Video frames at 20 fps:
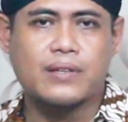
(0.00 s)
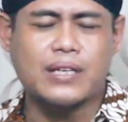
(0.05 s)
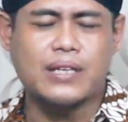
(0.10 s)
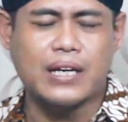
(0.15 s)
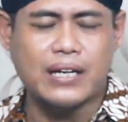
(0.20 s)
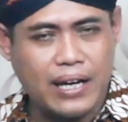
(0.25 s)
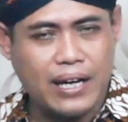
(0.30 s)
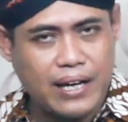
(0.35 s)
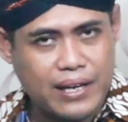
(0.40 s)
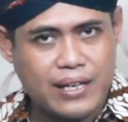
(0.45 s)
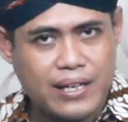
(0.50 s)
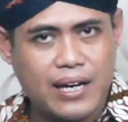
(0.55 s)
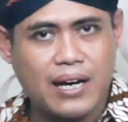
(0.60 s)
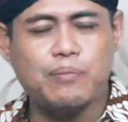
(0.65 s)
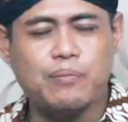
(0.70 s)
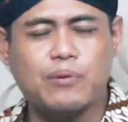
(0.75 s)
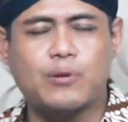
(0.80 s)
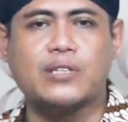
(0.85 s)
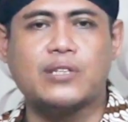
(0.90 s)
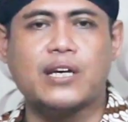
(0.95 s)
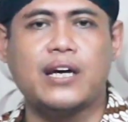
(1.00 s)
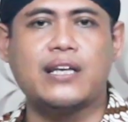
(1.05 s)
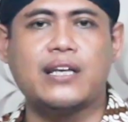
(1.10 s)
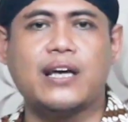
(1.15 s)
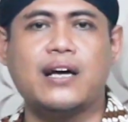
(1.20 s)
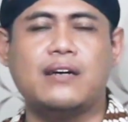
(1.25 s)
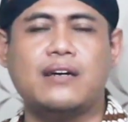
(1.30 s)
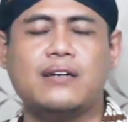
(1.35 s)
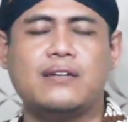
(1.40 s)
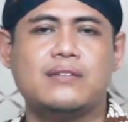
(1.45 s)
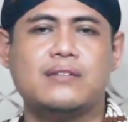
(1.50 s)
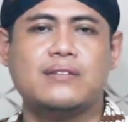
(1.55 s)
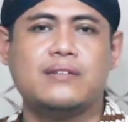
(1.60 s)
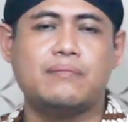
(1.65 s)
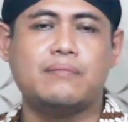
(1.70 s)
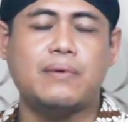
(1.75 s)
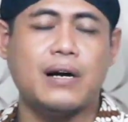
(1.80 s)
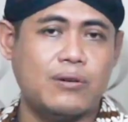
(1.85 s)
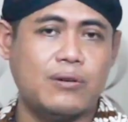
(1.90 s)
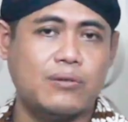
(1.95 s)
Dan akhirnya perusahaannya
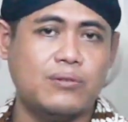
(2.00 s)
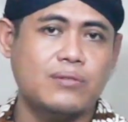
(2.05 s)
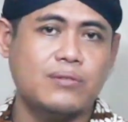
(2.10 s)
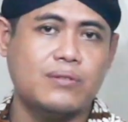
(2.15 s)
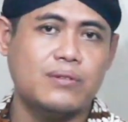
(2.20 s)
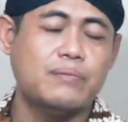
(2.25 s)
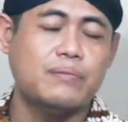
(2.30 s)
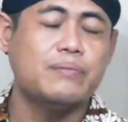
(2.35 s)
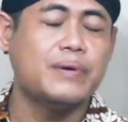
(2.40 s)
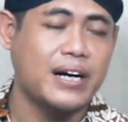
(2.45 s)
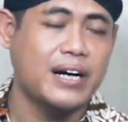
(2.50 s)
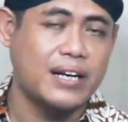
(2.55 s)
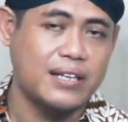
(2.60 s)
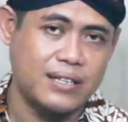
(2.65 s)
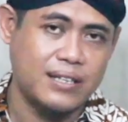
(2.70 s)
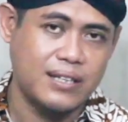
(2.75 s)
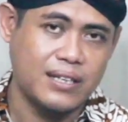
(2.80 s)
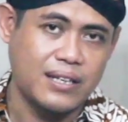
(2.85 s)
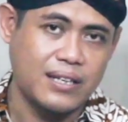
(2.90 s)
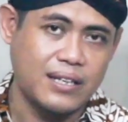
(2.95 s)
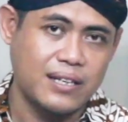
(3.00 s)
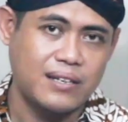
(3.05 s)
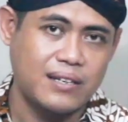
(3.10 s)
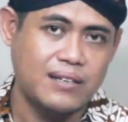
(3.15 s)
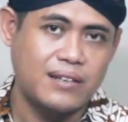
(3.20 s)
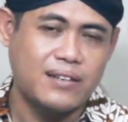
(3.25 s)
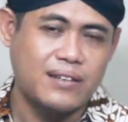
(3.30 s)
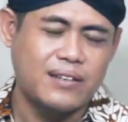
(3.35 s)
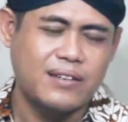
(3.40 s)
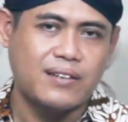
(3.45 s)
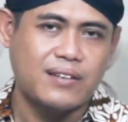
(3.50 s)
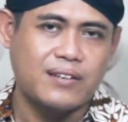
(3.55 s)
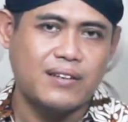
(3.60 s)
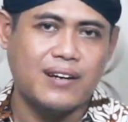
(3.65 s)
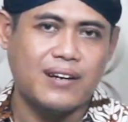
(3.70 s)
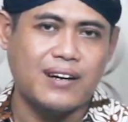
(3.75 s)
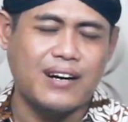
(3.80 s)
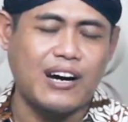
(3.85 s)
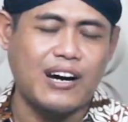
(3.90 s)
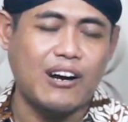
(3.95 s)
mau mengerti
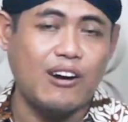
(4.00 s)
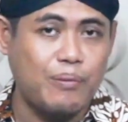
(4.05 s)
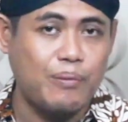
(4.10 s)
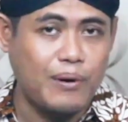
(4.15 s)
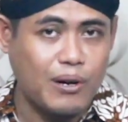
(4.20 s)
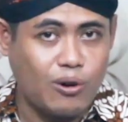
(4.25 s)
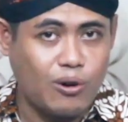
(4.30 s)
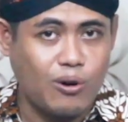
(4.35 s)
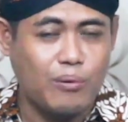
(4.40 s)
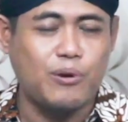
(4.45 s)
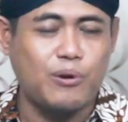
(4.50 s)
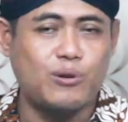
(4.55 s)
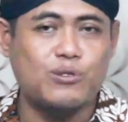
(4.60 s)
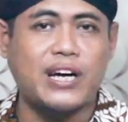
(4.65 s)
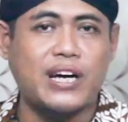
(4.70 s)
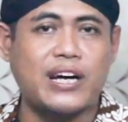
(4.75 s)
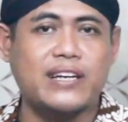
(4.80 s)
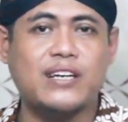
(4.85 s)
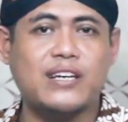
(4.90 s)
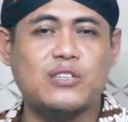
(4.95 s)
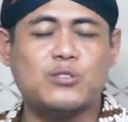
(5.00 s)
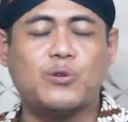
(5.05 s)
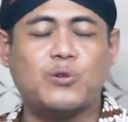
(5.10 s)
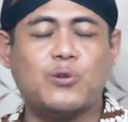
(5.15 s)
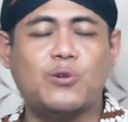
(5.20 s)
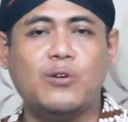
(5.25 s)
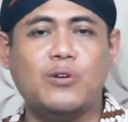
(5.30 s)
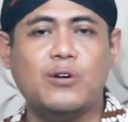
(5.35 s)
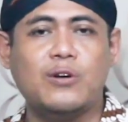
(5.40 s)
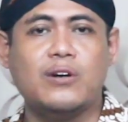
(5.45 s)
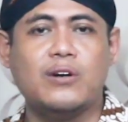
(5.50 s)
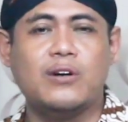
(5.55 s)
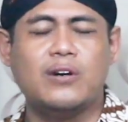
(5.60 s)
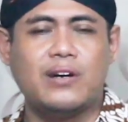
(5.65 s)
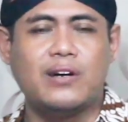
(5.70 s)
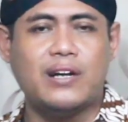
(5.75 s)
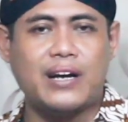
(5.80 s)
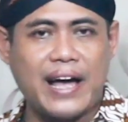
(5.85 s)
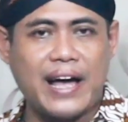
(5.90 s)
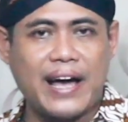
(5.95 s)
perlu perusahaannya suruh
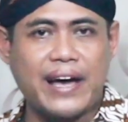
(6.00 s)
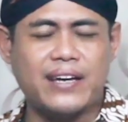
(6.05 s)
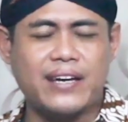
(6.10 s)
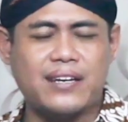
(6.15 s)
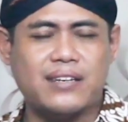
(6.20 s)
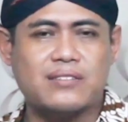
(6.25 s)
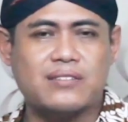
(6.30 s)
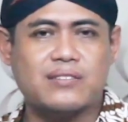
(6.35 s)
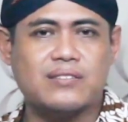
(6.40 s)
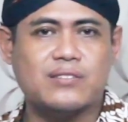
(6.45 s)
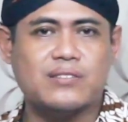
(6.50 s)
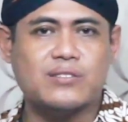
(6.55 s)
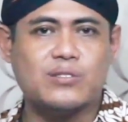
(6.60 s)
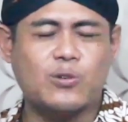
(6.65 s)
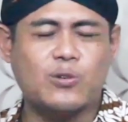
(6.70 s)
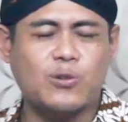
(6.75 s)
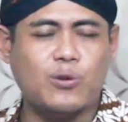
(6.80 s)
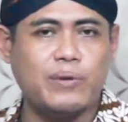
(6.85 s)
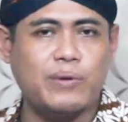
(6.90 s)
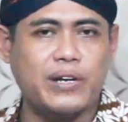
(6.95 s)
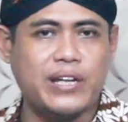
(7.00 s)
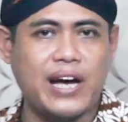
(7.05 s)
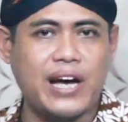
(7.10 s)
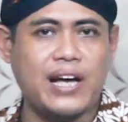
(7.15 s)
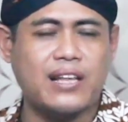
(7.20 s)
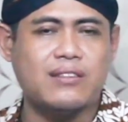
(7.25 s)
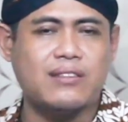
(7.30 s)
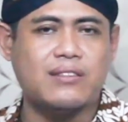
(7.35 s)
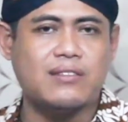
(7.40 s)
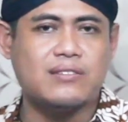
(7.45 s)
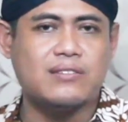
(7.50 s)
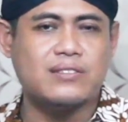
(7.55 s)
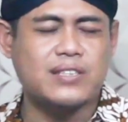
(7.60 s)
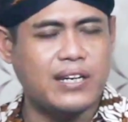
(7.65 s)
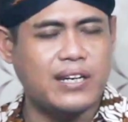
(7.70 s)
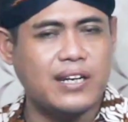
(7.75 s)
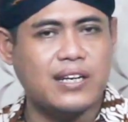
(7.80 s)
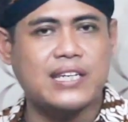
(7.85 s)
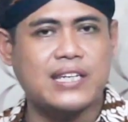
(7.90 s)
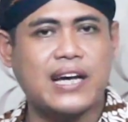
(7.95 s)
like, suruh melihat
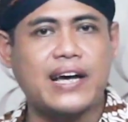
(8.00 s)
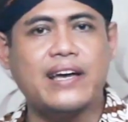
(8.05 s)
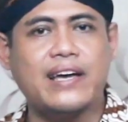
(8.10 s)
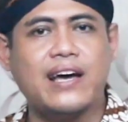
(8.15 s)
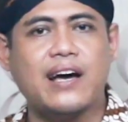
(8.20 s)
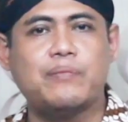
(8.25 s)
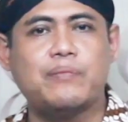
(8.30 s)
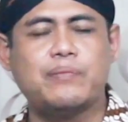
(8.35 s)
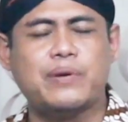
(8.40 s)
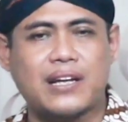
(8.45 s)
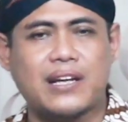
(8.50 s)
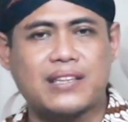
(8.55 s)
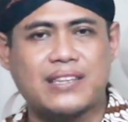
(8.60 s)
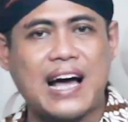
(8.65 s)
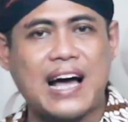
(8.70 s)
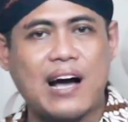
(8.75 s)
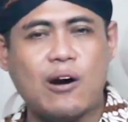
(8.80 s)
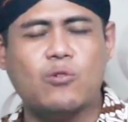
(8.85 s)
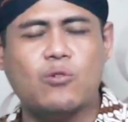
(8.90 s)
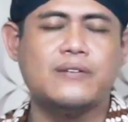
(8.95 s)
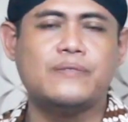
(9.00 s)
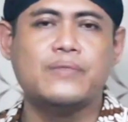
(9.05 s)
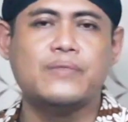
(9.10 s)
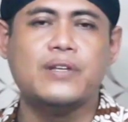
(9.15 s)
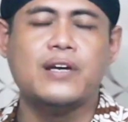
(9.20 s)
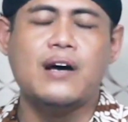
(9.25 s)
channel saya biar tahu